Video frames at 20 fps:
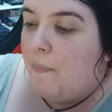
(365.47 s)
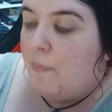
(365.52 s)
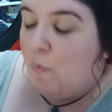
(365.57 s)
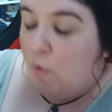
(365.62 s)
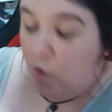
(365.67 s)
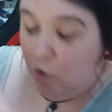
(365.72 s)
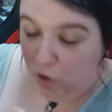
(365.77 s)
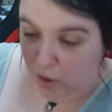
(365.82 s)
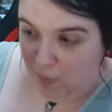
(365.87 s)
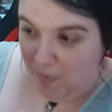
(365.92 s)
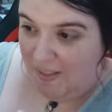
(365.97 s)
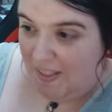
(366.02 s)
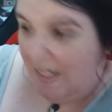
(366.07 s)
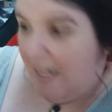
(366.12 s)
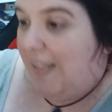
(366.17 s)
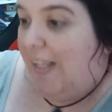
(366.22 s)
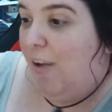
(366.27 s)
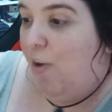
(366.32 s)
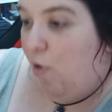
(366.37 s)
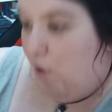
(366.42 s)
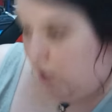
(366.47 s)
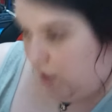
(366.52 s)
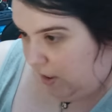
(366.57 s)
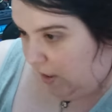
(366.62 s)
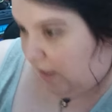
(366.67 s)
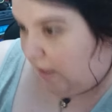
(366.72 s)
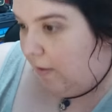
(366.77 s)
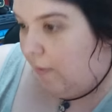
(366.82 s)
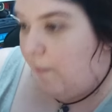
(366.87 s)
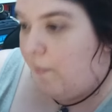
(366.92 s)
Bueno, sí, mentira, tengo
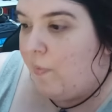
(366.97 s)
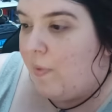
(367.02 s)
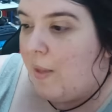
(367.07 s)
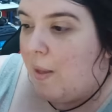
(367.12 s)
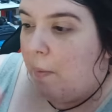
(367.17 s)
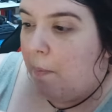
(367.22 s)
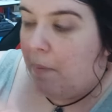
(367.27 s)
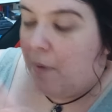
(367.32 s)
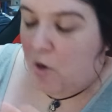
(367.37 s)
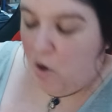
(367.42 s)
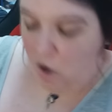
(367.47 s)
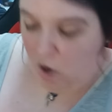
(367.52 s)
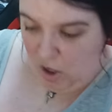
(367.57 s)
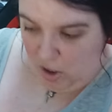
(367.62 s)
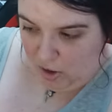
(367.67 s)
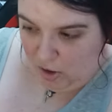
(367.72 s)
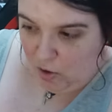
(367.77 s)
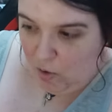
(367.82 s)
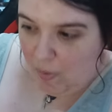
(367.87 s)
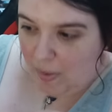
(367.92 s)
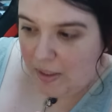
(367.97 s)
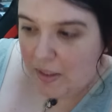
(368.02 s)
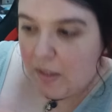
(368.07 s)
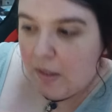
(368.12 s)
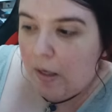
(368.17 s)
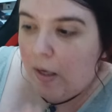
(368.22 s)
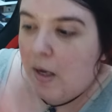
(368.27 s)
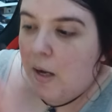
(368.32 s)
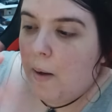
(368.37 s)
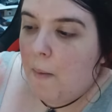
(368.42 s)
este, pero que no tengo más.
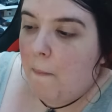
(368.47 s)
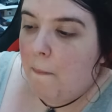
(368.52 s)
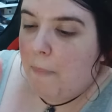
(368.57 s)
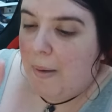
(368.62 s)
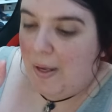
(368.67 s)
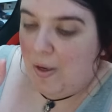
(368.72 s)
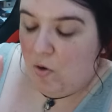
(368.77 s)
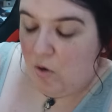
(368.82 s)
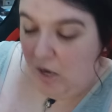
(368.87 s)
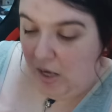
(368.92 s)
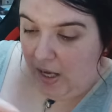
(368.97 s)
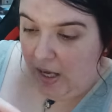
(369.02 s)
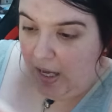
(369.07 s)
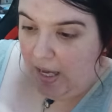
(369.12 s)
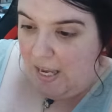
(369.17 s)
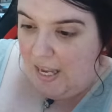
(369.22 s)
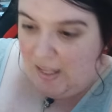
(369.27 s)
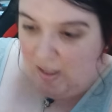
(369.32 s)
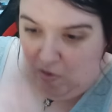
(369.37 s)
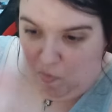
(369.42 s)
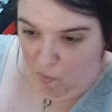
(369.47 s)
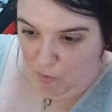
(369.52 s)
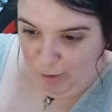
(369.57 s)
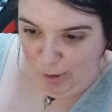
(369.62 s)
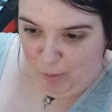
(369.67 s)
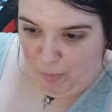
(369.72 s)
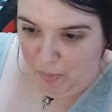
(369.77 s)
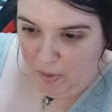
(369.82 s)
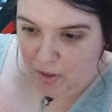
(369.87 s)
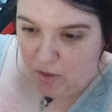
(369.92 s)
Pero que ella tiene un
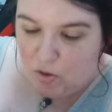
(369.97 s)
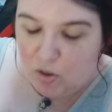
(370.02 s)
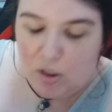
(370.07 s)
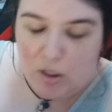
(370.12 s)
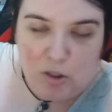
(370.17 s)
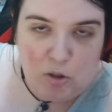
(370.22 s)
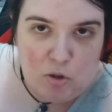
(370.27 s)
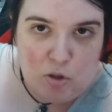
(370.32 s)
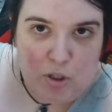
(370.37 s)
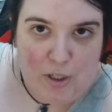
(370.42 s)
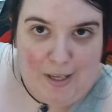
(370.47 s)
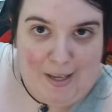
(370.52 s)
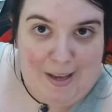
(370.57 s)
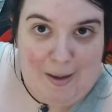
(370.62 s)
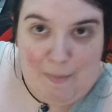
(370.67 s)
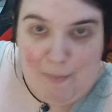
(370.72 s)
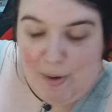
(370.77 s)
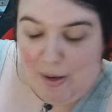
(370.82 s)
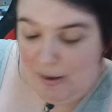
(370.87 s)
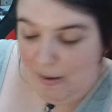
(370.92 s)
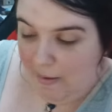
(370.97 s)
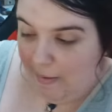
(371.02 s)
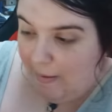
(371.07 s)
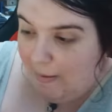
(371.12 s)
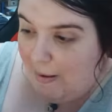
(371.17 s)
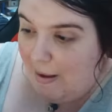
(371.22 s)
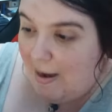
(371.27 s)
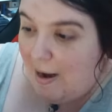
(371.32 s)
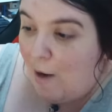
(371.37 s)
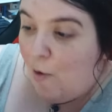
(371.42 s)
montón míos y yo sé que ya
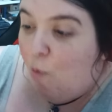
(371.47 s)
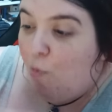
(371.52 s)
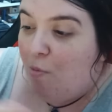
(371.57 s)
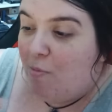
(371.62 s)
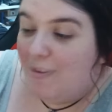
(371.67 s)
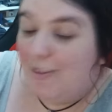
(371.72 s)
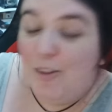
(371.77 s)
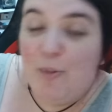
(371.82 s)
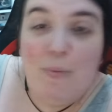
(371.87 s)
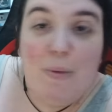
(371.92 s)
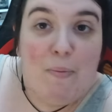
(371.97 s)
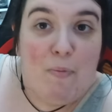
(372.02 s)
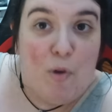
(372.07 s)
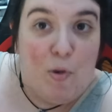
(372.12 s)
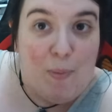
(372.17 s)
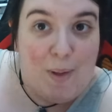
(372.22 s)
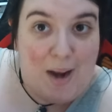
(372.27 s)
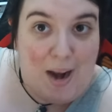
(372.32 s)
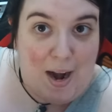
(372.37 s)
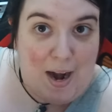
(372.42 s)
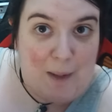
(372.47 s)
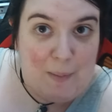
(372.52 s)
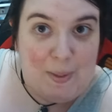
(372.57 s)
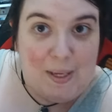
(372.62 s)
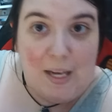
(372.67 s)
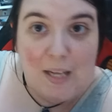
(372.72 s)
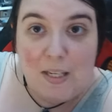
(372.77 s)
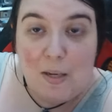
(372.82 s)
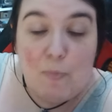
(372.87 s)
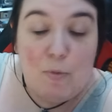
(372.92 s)
me, en algún momento me volverán a mi
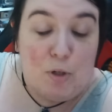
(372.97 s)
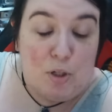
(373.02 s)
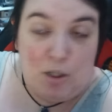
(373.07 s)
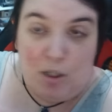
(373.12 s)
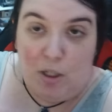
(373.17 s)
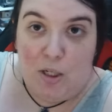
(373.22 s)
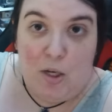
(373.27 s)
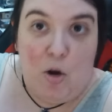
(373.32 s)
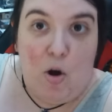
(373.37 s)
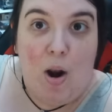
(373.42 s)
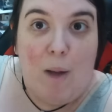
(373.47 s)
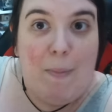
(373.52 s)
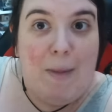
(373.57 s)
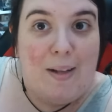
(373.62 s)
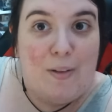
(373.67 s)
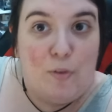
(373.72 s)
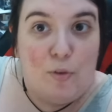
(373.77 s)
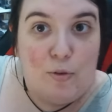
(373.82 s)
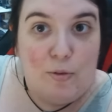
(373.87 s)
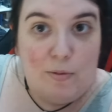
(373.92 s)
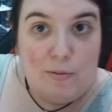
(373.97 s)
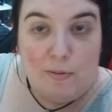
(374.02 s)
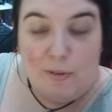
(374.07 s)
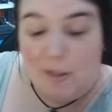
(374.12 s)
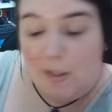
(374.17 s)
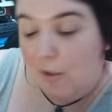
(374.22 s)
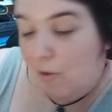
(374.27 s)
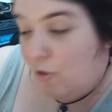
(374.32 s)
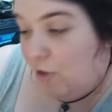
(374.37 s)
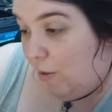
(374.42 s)
casa porque si no la mato.
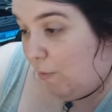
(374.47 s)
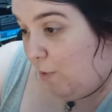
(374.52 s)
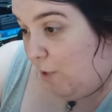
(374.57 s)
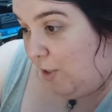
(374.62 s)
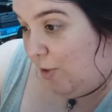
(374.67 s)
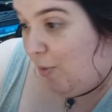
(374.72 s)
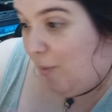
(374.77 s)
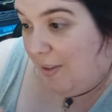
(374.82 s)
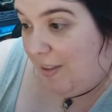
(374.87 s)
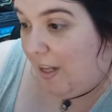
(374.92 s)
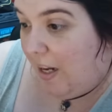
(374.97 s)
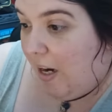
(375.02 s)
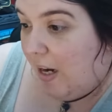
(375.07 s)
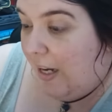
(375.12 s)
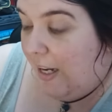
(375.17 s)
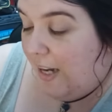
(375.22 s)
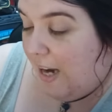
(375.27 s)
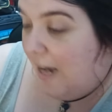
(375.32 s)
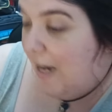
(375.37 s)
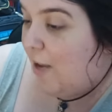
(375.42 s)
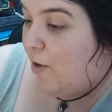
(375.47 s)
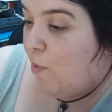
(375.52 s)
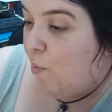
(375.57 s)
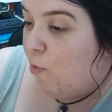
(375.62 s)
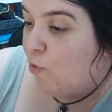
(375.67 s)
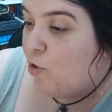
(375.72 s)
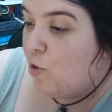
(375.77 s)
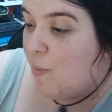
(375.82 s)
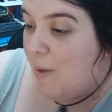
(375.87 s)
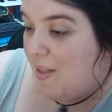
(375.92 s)
Y no está bonito matarla, que la quiero
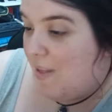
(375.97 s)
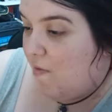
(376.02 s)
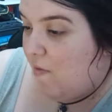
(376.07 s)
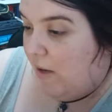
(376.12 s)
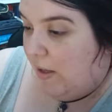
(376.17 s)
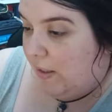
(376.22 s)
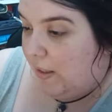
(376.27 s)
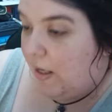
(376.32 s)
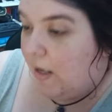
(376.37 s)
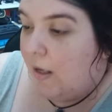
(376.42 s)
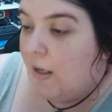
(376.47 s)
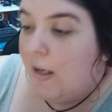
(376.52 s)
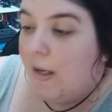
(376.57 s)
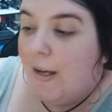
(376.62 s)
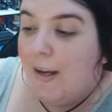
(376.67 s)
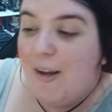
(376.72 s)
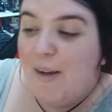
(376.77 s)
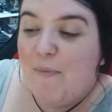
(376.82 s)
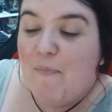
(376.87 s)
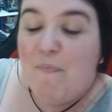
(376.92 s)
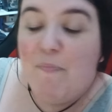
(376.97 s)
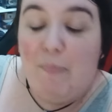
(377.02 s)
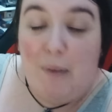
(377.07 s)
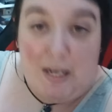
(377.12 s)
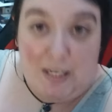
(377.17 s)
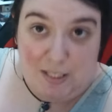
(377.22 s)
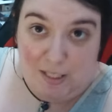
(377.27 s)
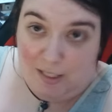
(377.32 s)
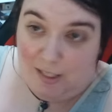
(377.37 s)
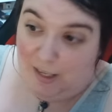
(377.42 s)
mucho y me hace falta.
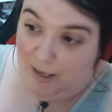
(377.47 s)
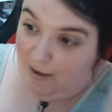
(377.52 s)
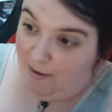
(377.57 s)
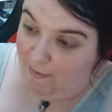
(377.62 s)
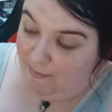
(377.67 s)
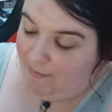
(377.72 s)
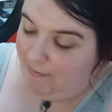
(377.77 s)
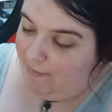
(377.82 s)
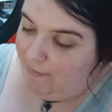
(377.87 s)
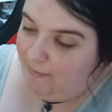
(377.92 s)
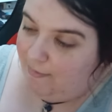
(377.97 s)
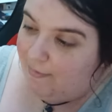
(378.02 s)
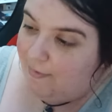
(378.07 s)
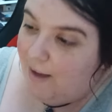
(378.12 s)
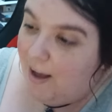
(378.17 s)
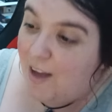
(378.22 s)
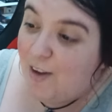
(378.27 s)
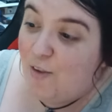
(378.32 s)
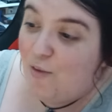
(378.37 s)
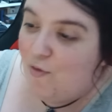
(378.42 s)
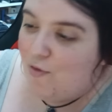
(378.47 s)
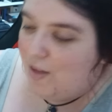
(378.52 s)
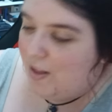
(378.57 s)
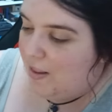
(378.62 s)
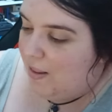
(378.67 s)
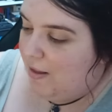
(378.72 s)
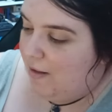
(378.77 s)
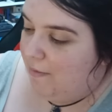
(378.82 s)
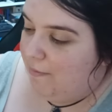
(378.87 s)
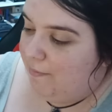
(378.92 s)
Así que hay
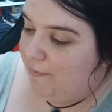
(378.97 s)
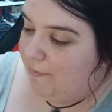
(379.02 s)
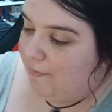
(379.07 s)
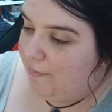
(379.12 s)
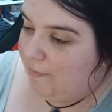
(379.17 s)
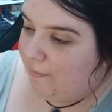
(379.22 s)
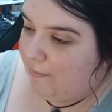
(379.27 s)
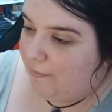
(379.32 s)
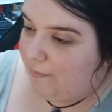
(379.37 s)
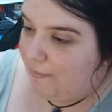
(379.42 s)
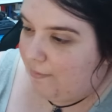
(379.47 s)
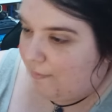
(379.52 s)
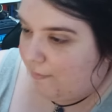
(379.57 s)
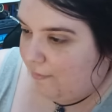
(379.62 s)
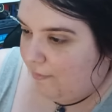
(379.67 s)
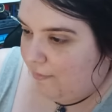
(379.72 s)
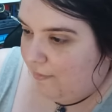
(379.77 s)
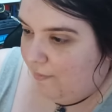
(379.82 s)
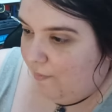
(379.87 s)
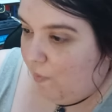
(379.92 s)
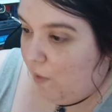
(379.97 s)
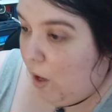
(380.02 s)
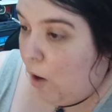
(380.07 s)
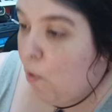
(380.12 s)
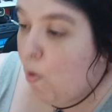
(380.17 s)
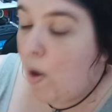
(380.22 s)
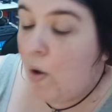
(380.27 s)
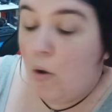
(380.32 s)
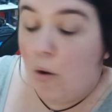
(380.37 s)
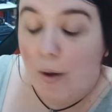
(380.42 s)
confianza.
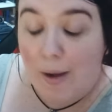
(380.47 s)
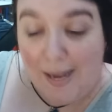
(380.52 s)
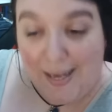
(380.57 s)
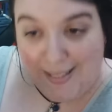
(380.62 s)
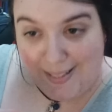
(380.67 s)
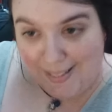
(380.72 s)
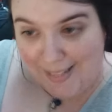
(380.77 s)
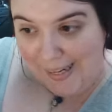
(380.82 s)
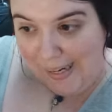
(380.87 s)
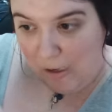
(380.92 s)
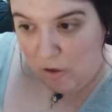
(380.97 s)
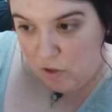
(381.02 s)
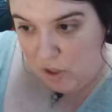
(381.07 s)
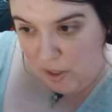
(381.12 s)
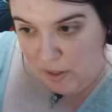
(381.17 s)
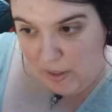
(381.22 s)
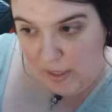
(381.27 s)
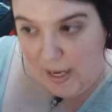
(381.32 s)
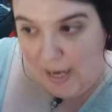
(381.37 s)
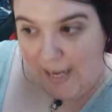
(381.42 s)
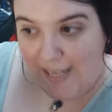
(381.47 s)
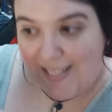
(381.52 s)
Luego, este es el que os decía.